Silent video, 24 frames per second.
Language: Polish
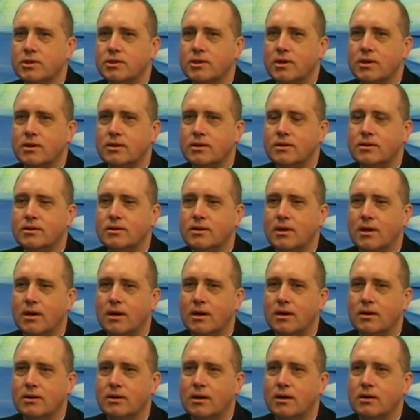
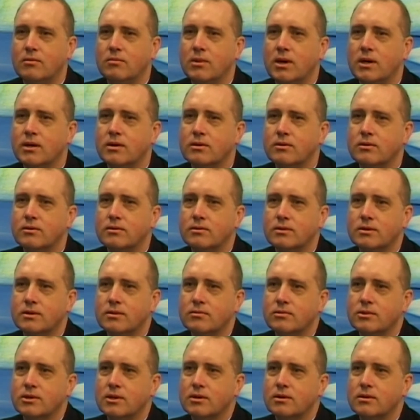edycja jarmarku, z
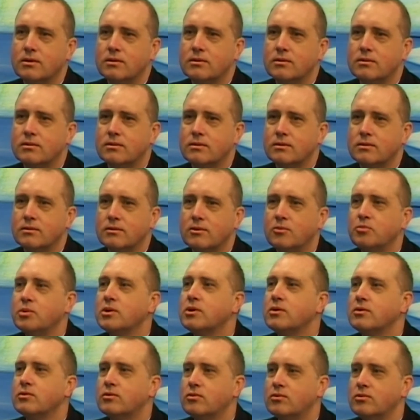tym, że e,
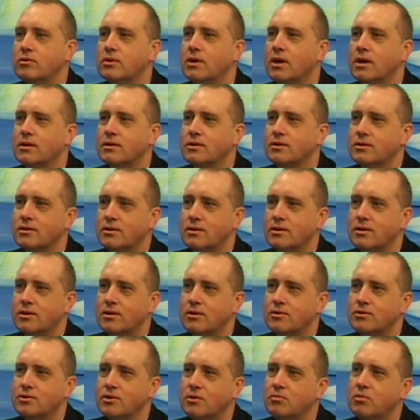dopiero druga, jeżeli
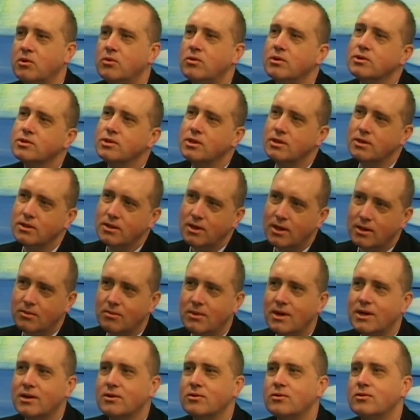chodzi o połączenie
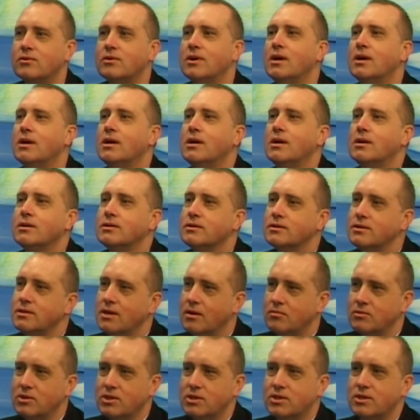jarmarku z
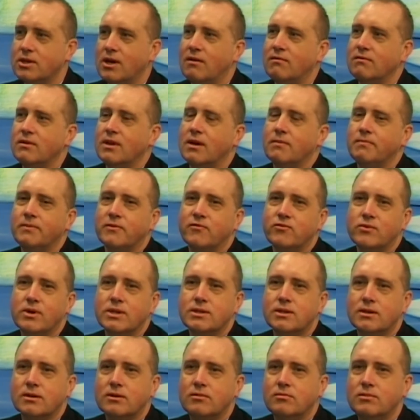dniami Szczawna.
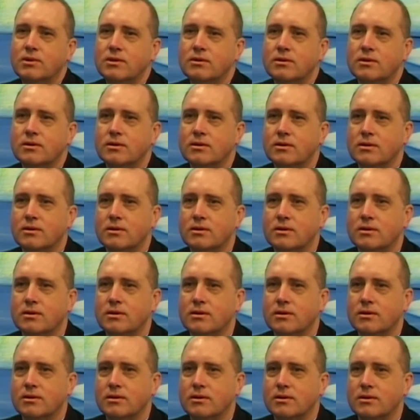Władze gminy
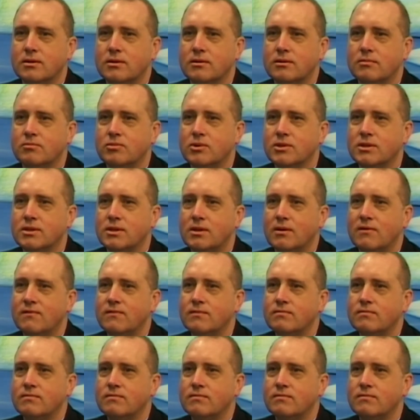y, postawi,